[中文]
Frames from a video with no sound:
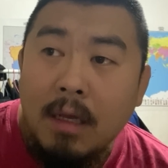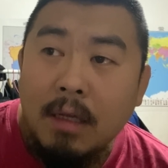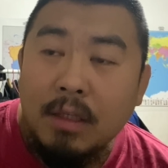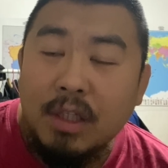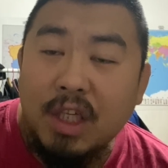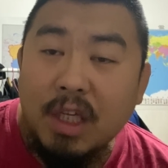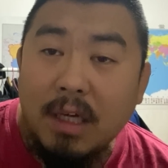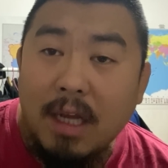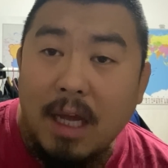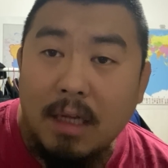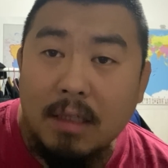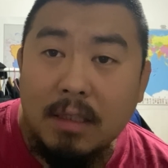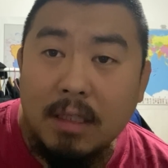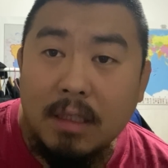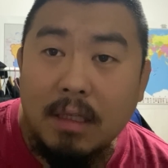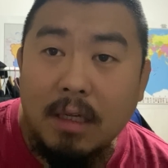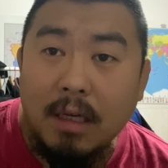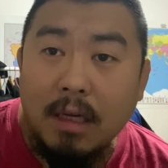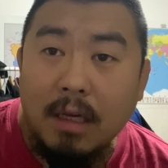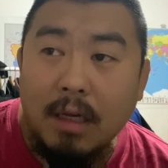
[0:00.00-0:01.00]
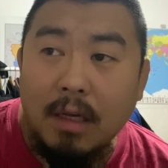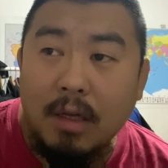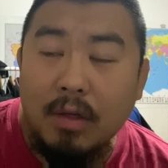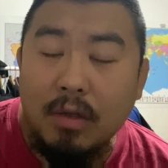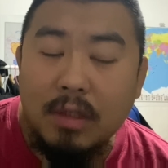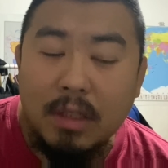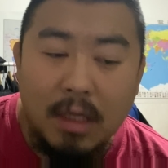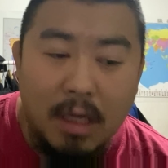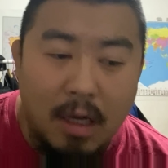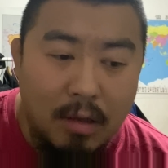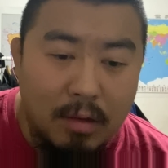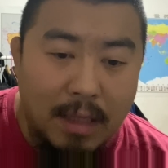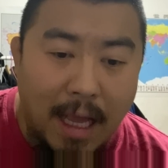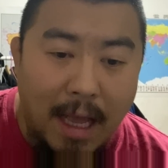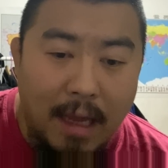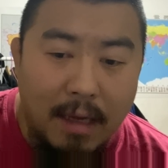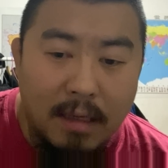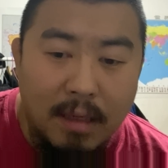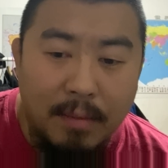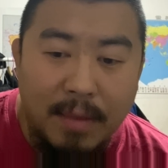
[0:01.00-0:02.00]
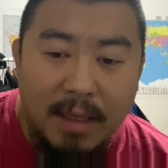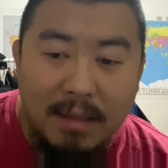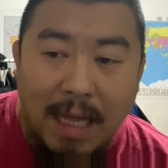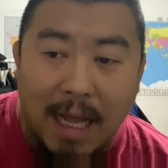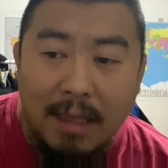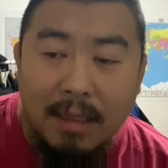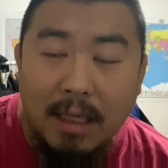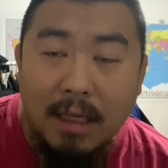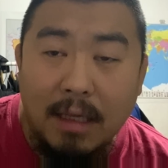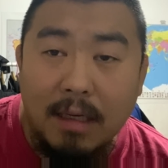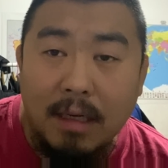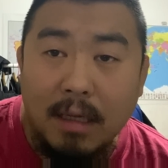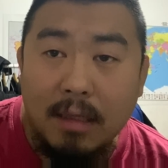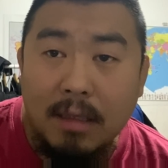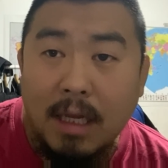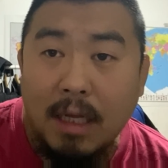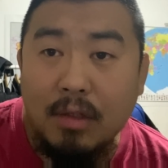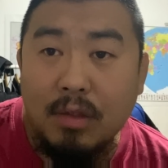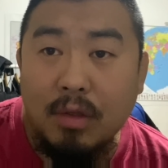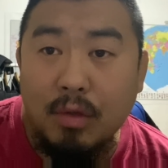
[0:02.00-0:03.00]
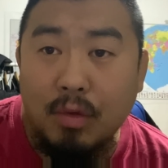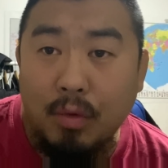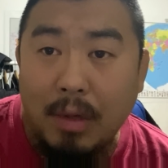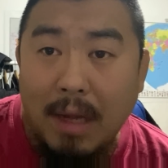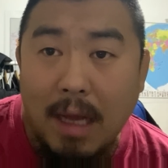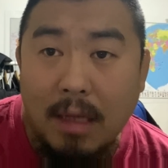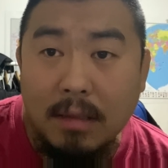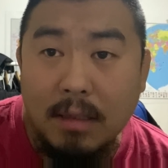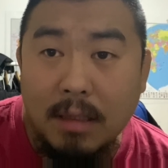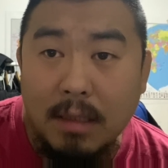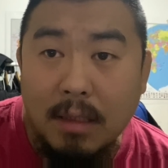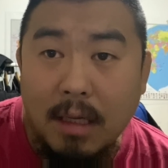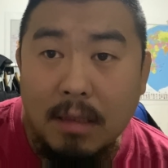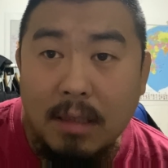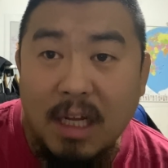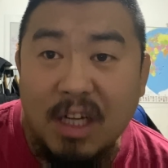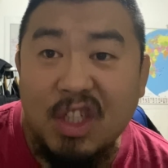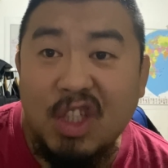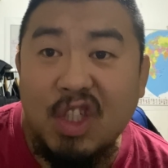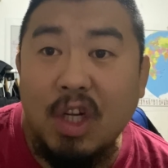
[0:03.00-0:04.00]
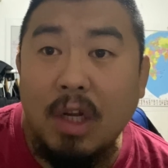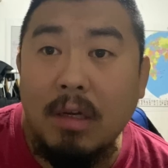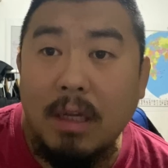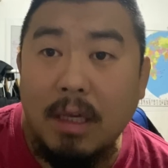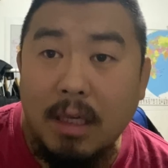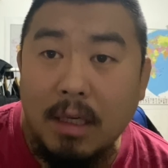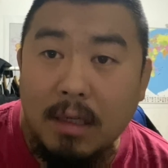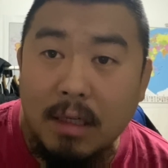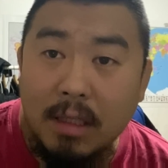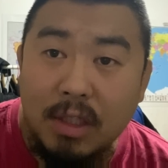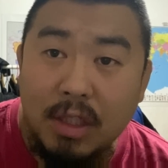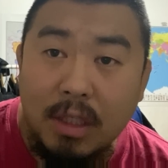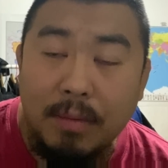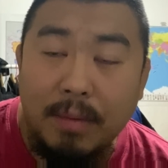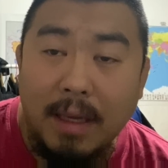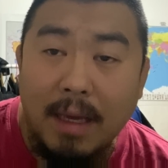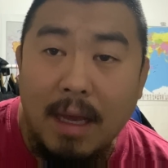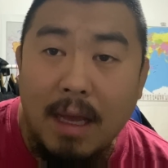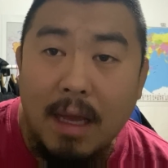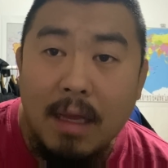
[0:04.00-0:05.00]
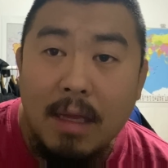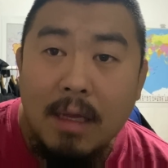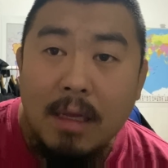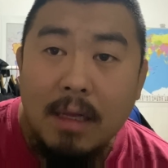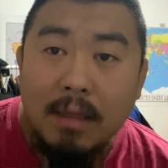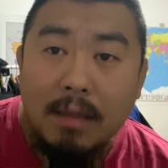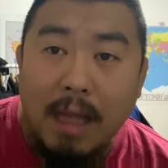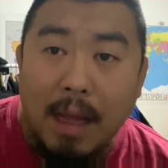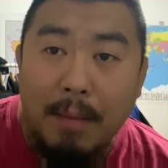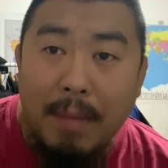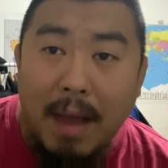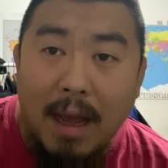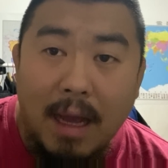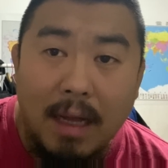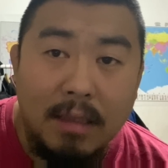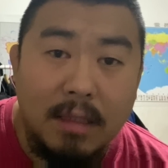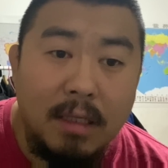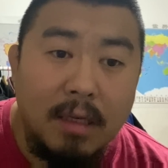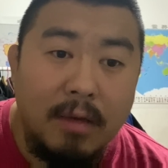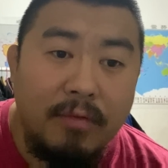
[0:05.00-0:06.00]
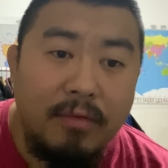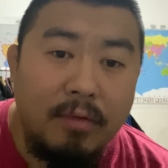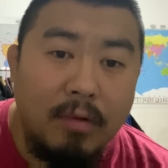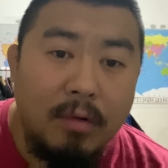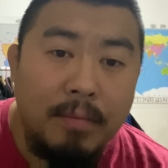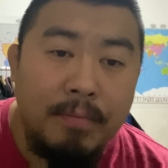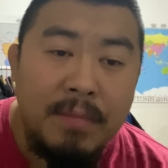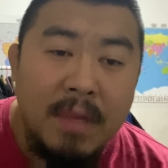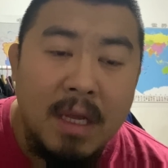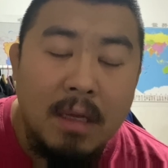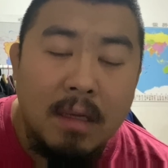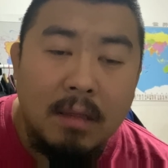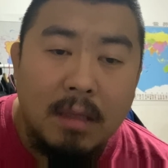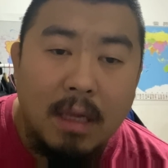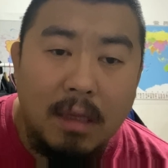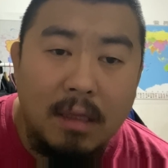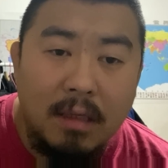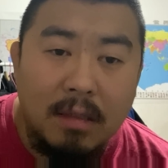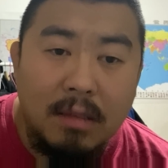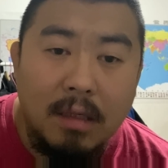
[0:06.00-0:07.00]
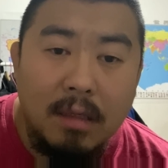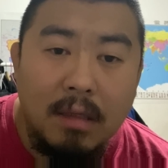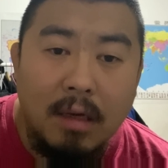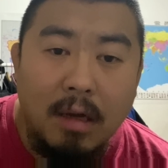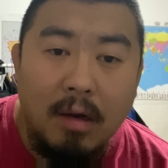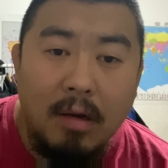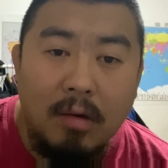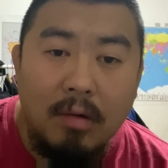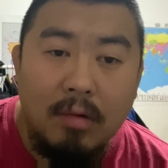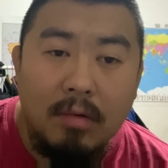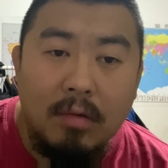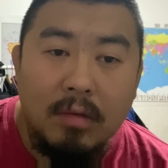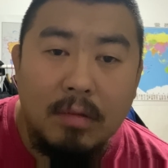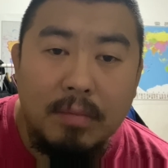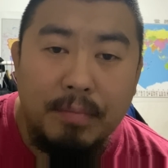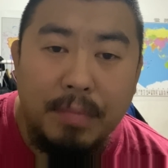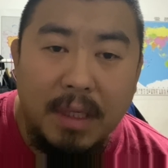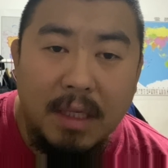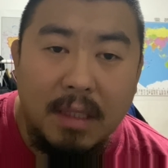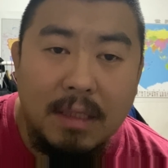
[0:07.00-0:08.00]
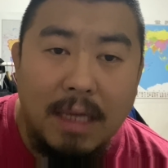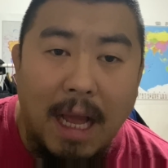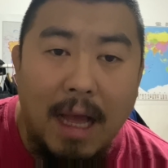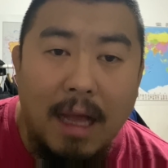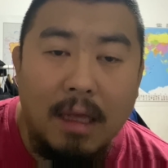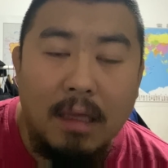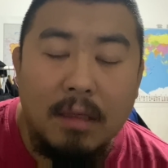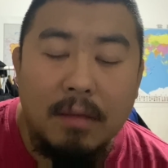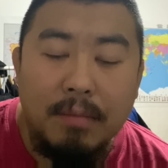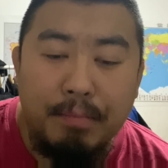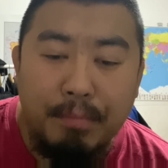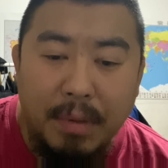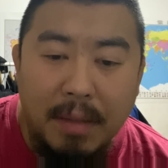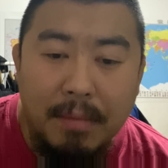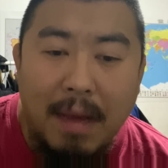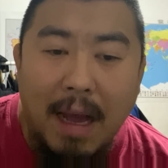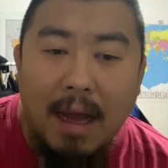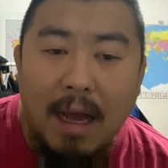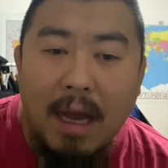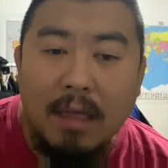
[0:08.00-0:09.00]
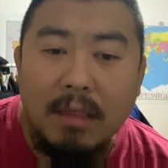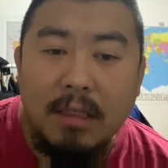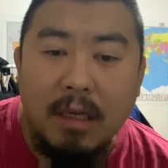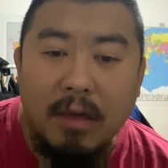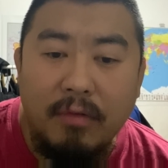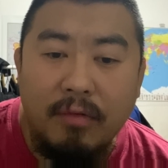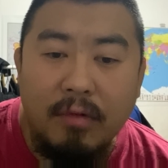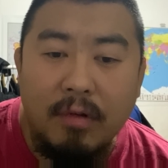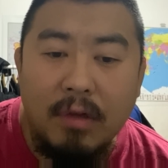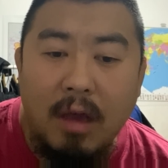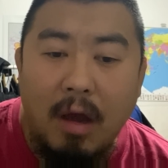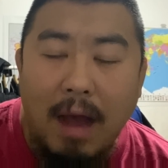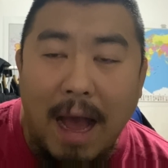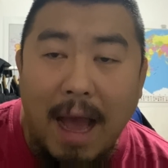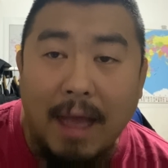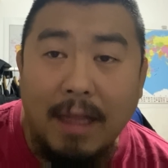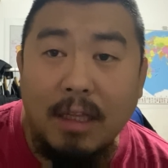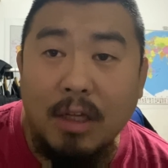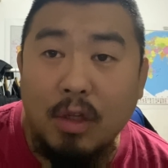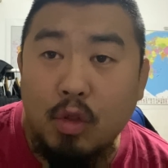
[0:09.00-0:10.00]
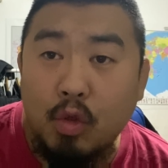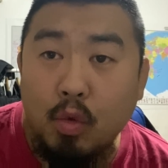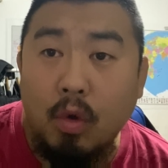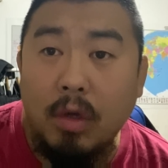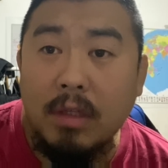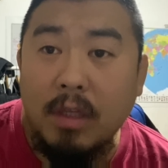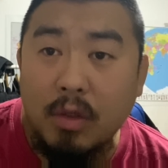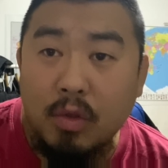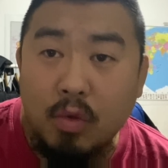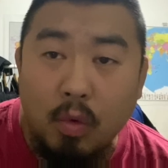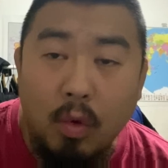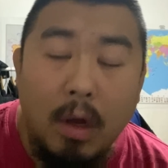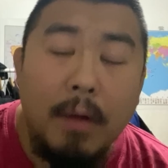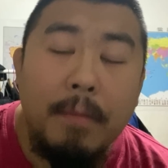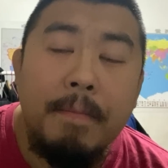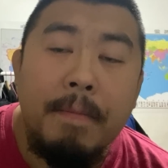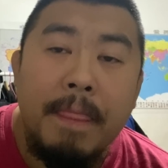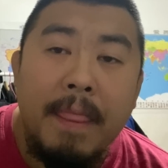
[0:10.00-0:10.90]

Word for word: 轻量级的金腰带，那么大地呢？他是羽量级的，他升了一个级别打马哈切夫，他的身高臂展比马哈切夫要矮得多得多。